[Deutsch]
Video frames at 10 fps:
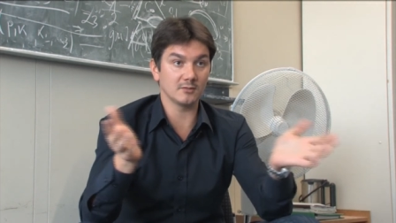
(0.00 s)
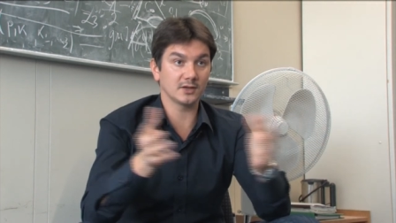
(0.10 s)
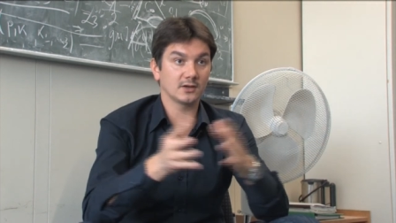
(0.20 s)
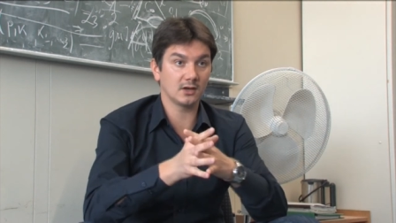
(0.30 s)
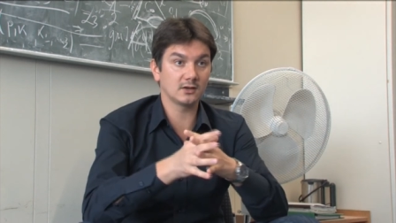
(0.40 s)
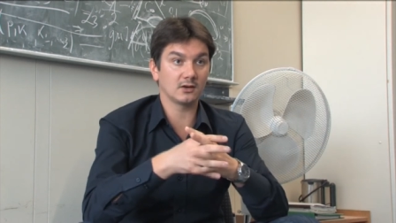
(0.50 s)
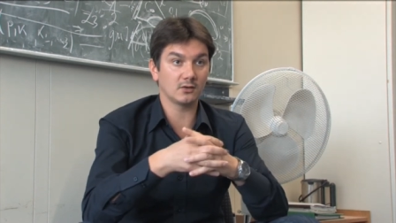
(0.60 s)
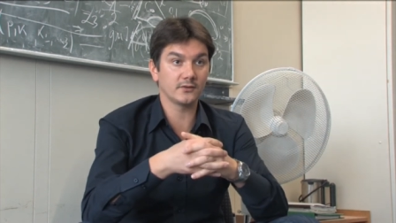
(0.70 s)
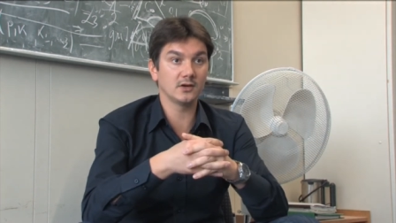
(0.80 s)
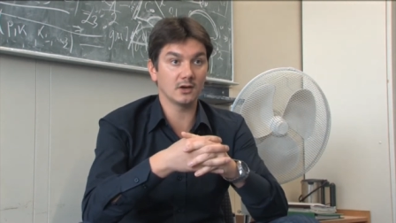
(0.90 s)
Man kriegt
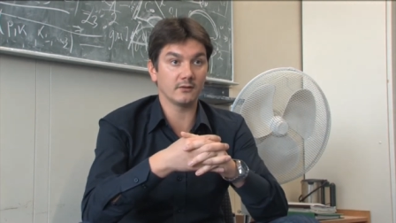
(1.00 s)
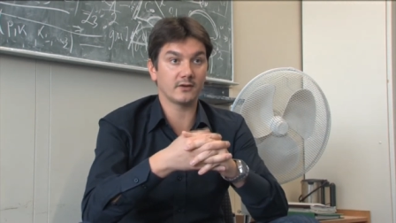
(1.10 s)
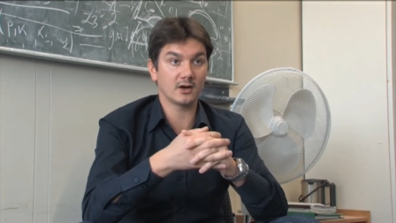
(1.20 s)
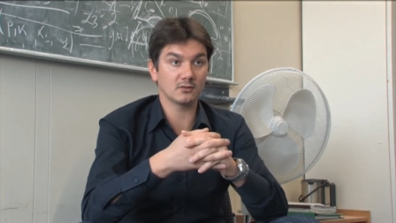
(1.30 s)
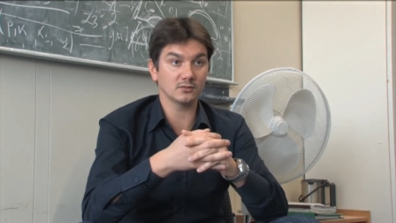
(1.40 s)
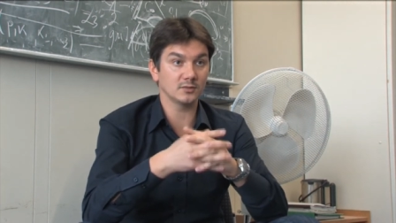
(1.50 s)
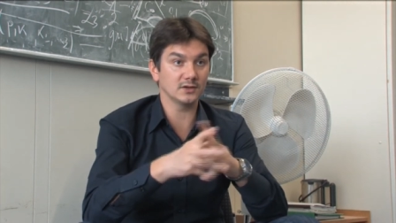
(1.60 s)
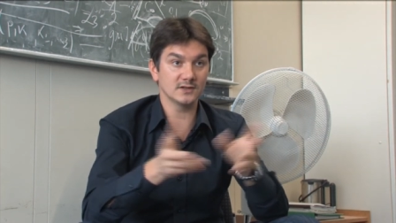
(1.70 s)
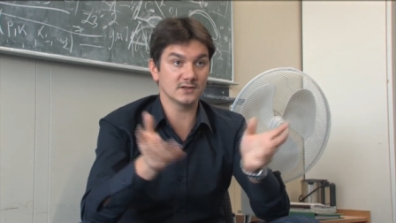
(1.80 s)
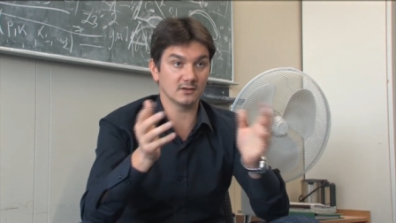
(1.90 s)
auch viel Erfahrung mit,
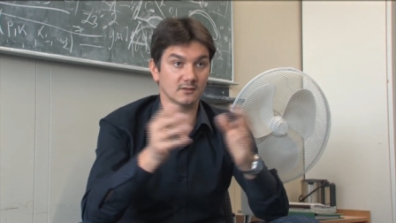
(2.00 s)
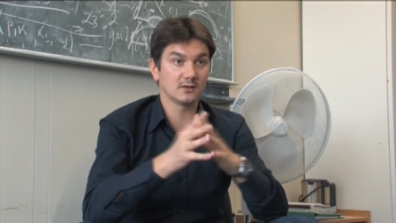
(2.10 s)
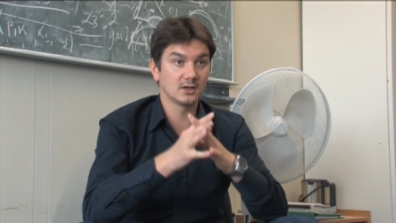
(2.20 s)
diesen,